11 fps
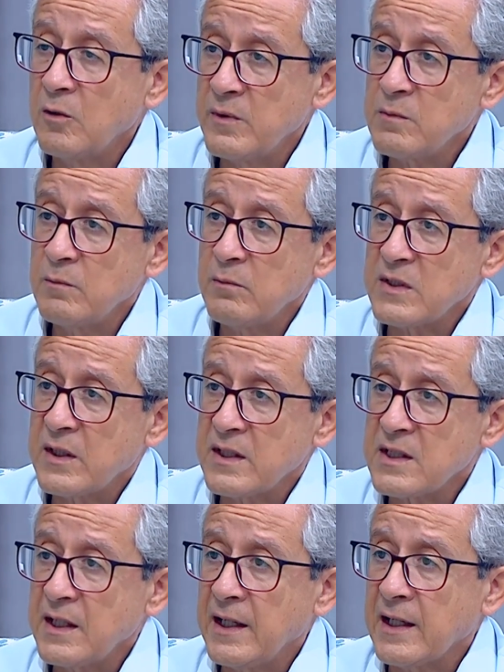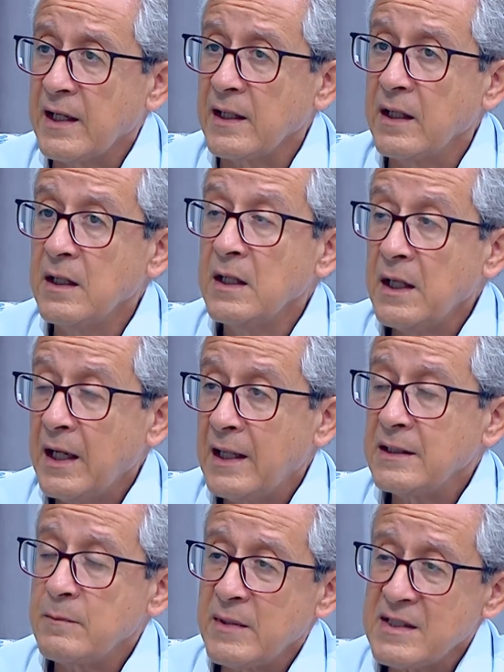باسم مهرجان حكايا
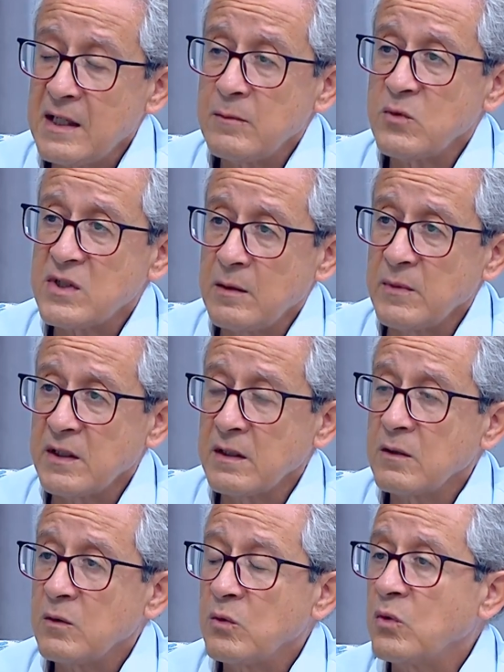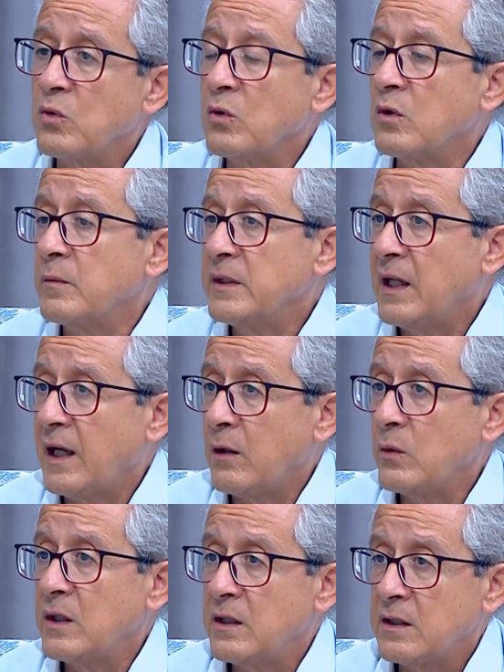هذا ما زال مستمر
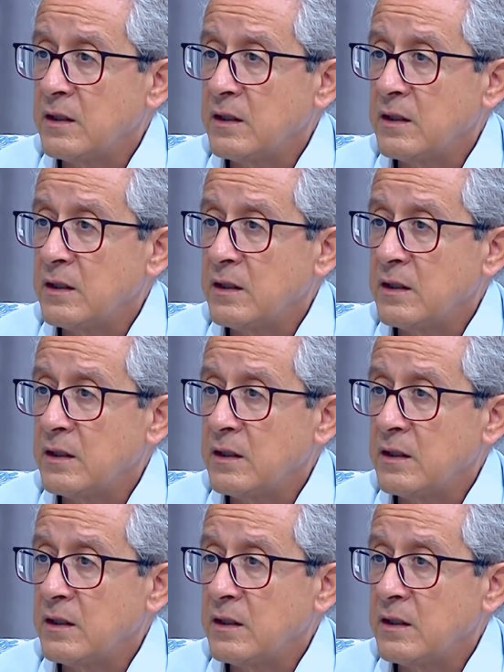وبنحاول